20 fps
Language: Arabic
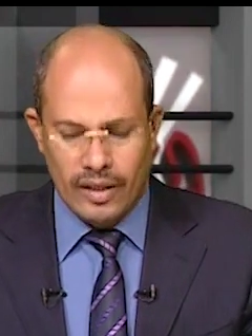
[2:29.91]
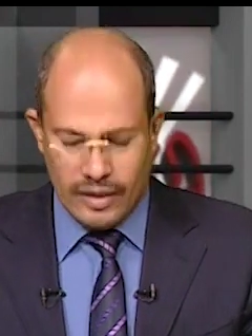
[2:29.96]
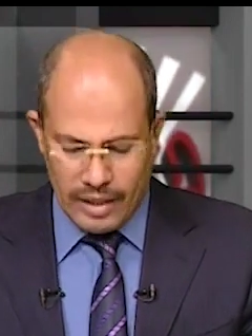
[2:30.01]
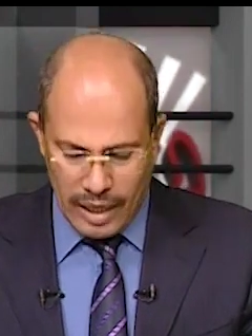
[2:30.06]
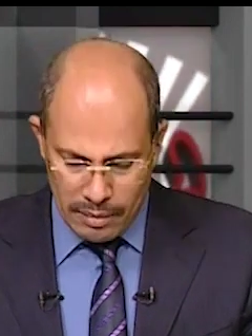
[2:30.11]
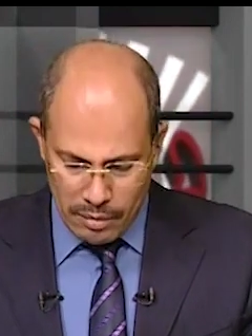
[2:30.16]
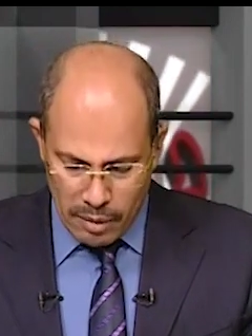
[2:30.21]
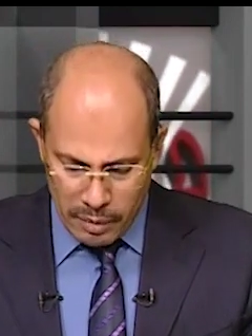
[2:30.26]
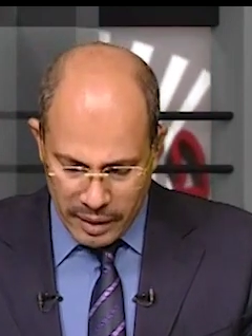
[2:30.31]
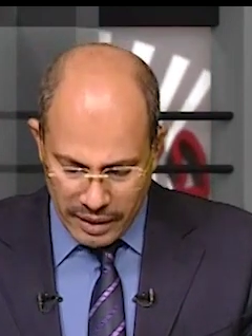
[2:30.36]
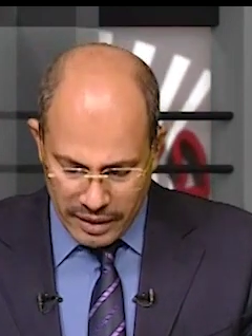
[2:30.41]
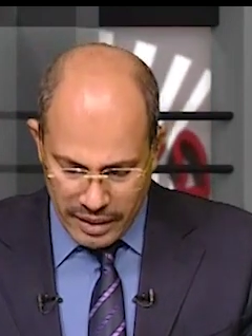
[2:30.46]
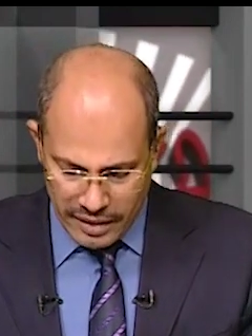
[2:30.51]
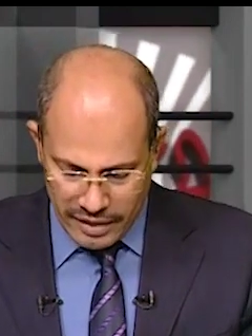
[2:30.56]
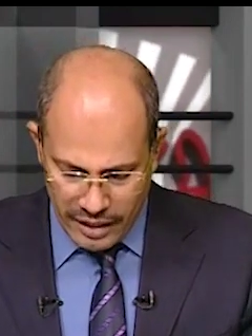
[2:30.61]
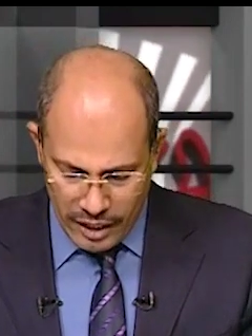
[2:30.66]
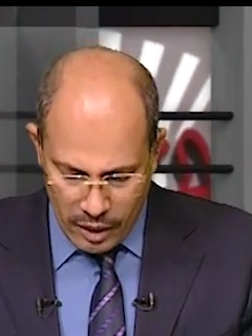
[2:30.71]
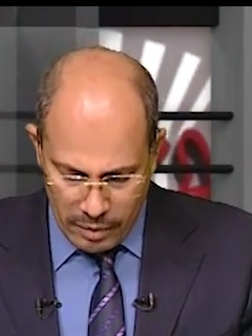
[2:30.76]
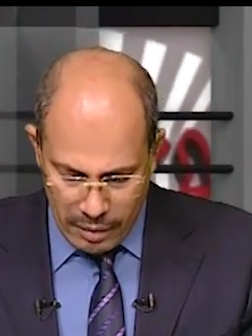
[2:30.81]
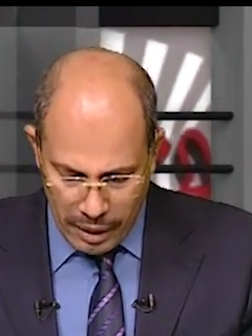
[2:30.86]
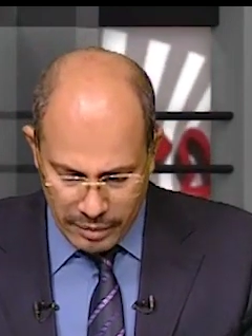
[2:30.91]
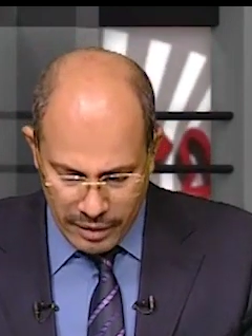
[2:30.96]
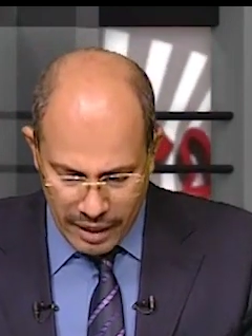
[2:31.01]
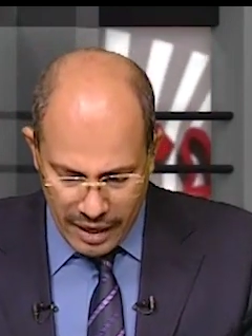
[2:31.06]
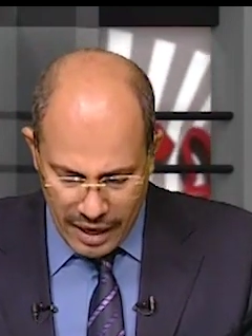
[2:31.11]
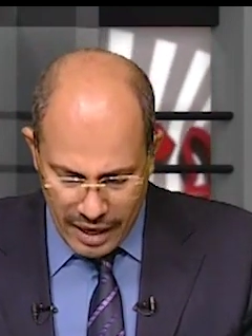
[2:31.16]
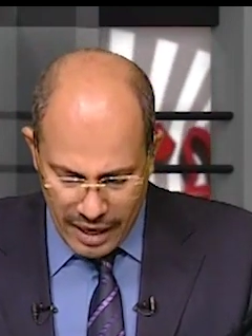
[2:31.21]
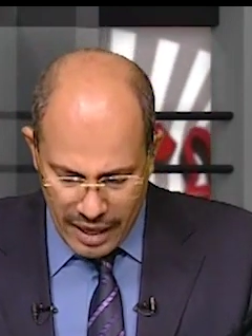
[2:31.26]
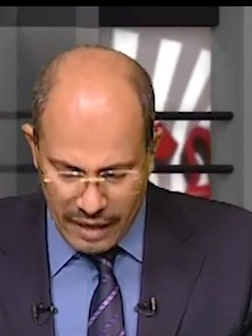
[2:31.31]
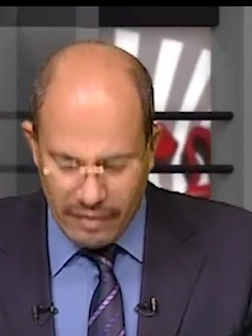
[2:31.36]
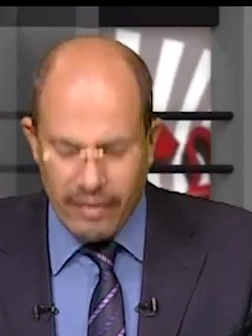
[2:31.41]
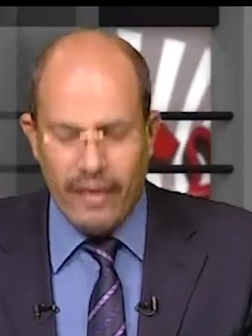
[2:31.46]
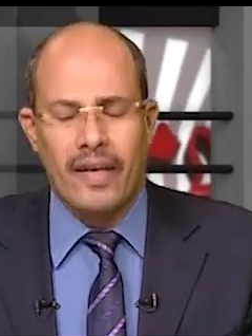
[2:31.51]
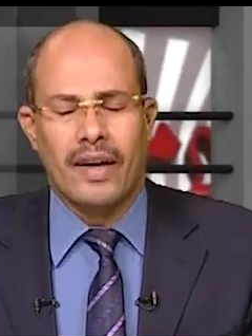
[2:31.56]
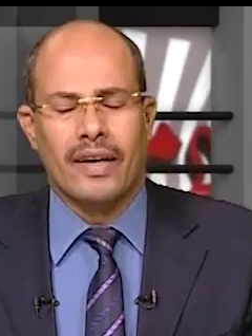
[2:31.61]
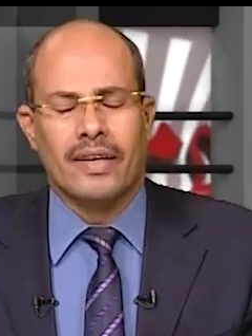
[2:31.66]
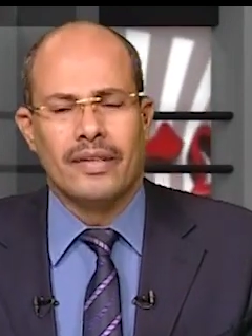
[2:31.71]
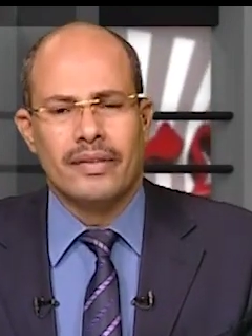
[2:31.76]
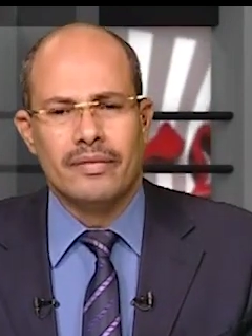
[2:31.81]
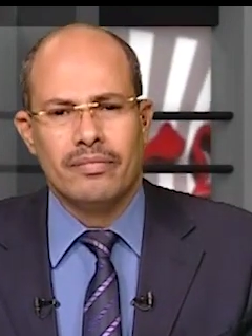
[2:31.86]
طيب ممكن تدي لأم عبد الله الله
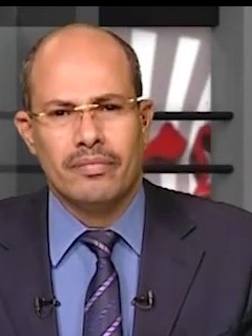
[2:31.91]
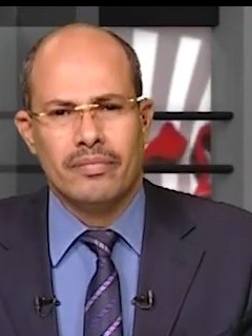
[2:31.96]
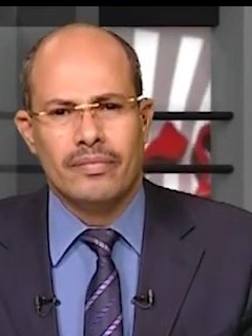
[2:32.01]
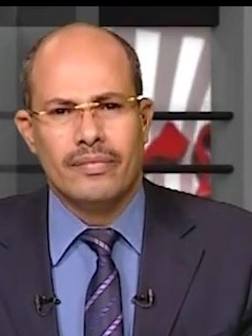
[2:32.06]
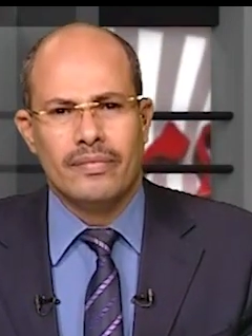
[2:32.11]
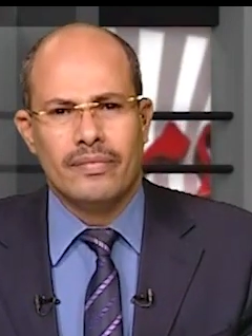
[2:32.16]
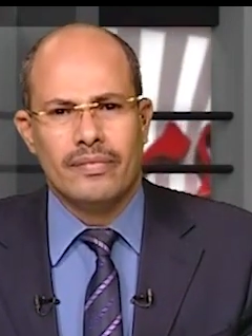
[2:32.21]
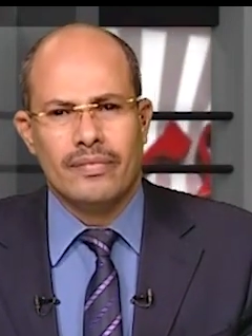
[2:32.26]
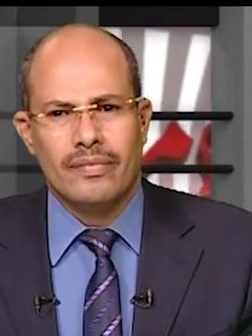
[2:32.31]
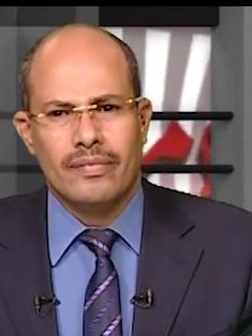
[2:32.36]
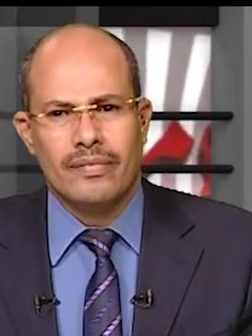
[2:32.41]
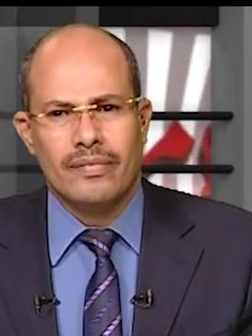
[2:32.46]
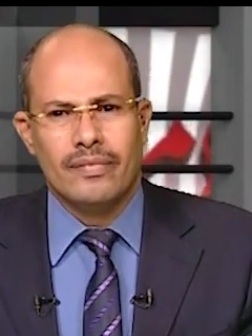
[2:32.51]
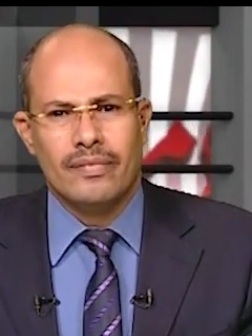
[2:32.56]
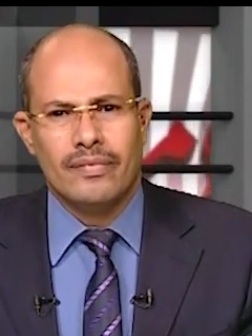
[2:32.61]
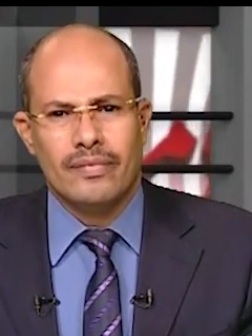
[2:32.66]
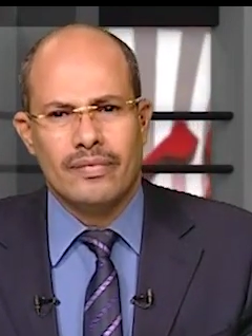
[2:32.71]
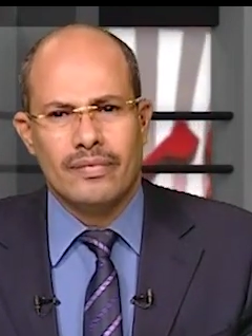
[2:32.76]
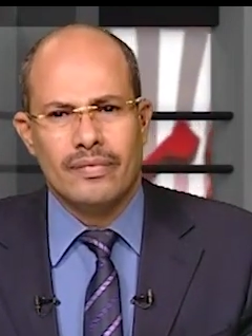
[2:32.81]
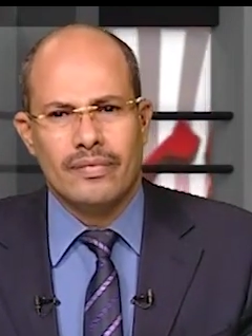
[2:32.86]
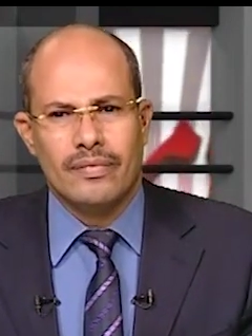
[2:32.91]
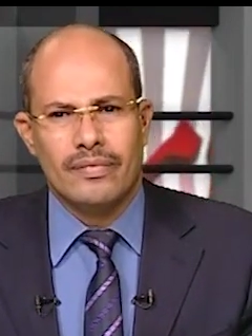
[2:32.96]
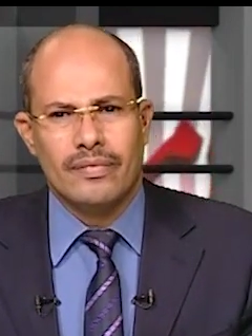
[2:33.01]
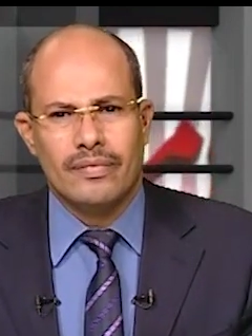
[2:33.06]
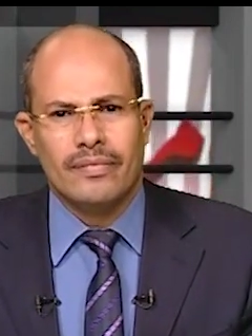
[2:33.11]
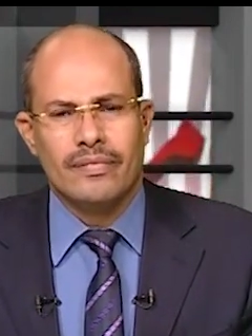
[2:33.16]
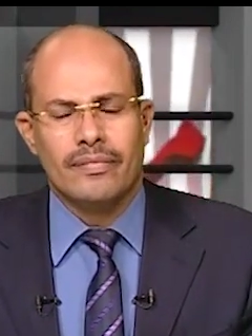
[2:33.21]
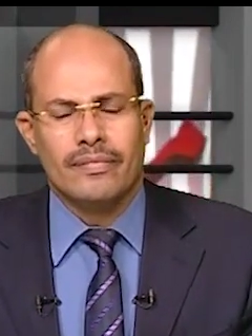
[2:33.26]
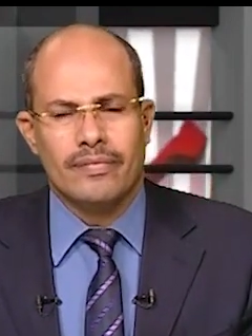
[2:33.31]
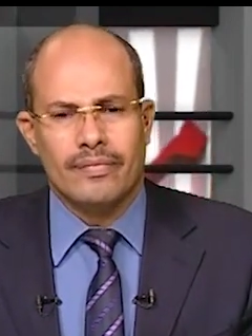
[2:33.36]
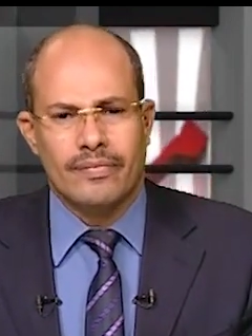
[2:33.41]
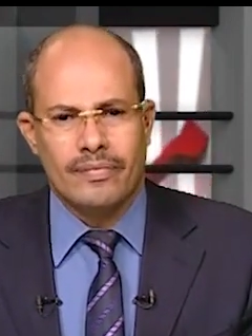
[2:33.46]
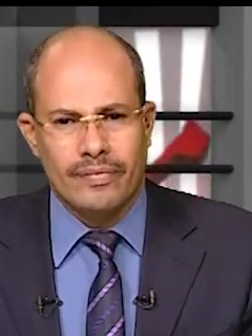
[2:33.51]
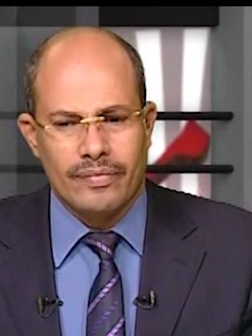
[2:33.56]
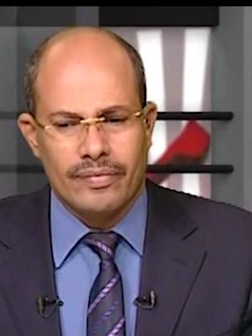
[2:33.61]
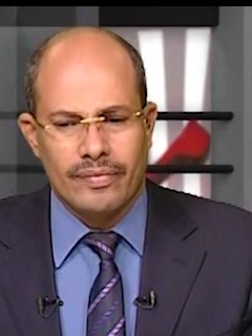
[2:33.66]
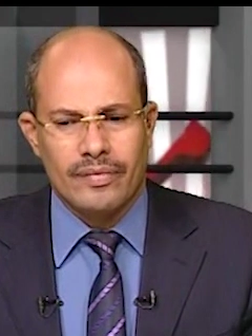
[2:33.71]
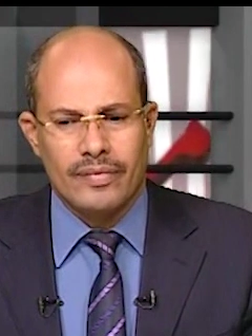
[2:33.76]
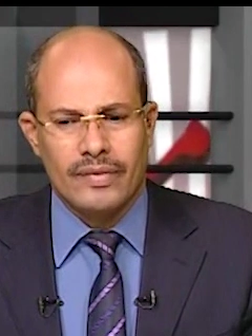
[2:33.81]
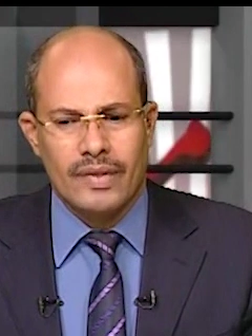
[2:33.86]
يحفظك بالقصاص
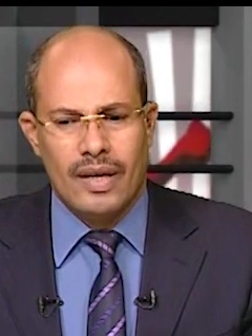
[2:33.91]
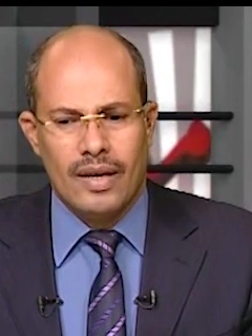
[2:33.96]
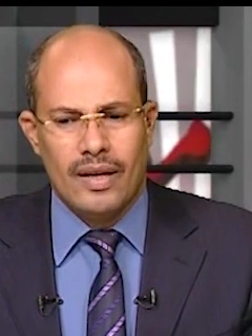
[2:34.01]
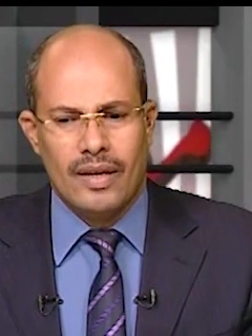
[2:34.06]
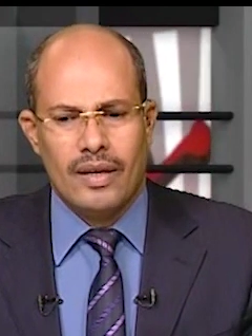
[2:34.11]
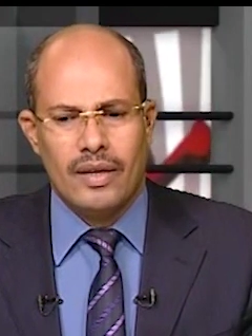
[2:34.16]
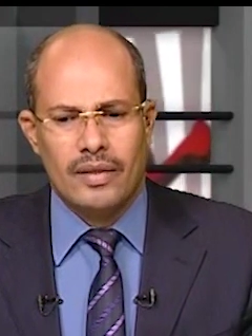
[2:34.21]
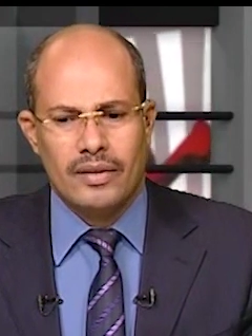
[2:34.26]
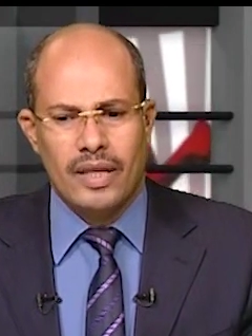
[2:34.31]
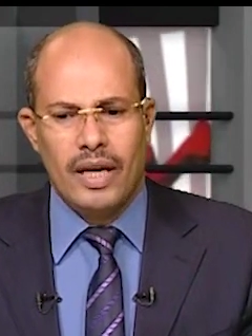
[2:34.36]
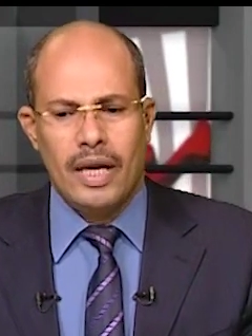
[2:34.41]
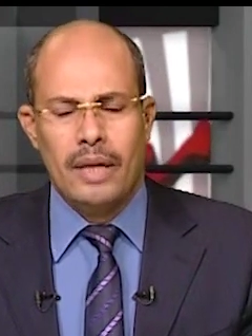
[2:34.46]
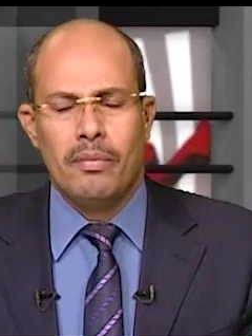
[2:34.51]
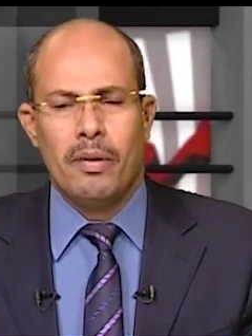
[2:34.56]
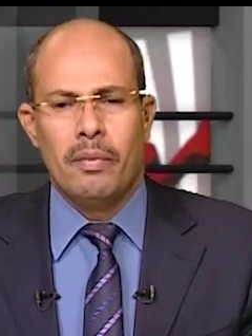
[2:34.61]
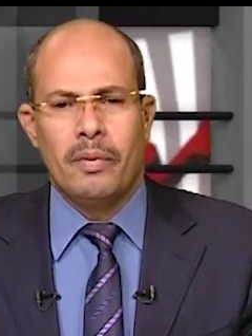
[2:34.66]
والتأديب طيب آه.